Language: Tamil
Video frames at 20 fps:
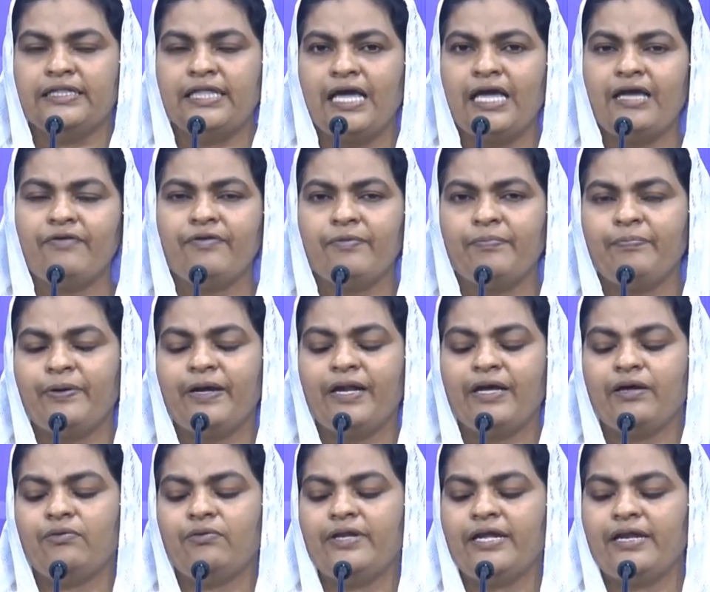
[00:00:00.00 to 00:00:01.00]
தேவ
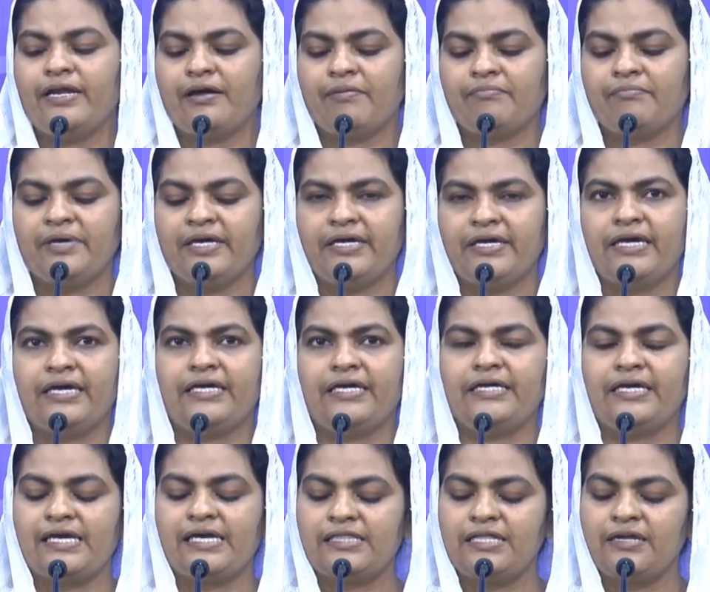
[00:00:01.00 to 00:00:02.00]
பிள்ளைகளுடைய நம்பிக்கை
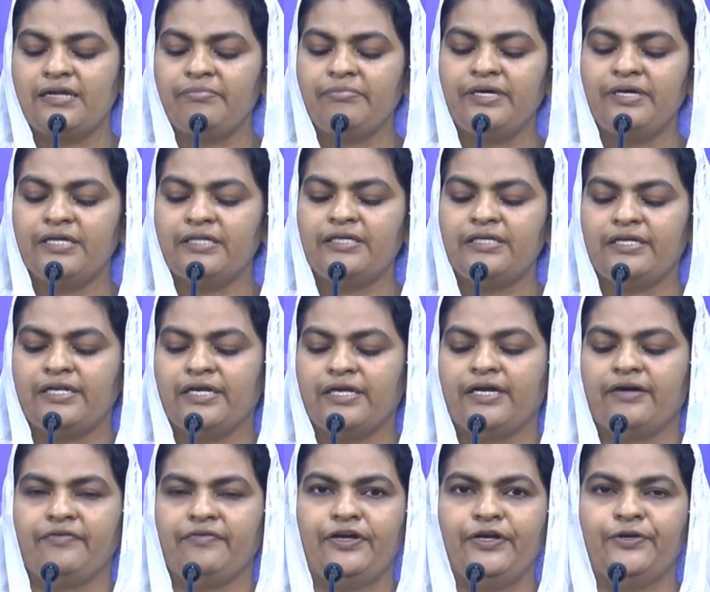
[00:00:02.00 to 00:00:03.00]
எதன் மீது
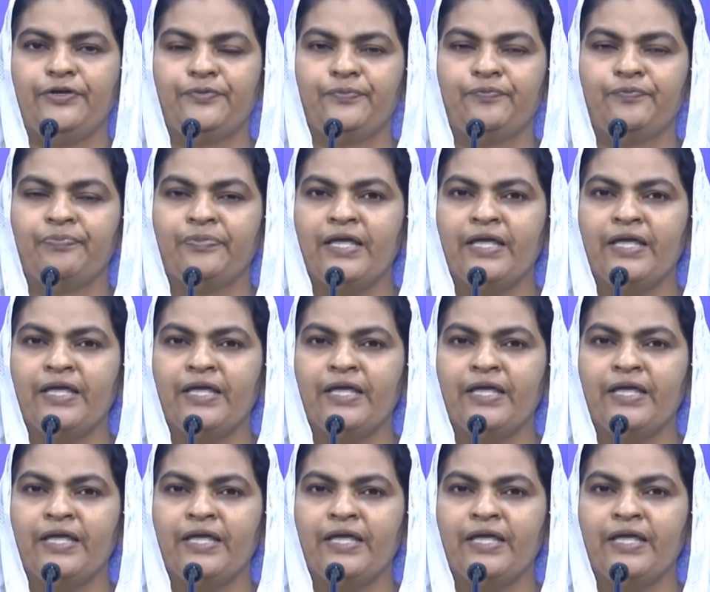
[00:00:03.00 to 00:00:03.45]
இருக்க வேண்டும்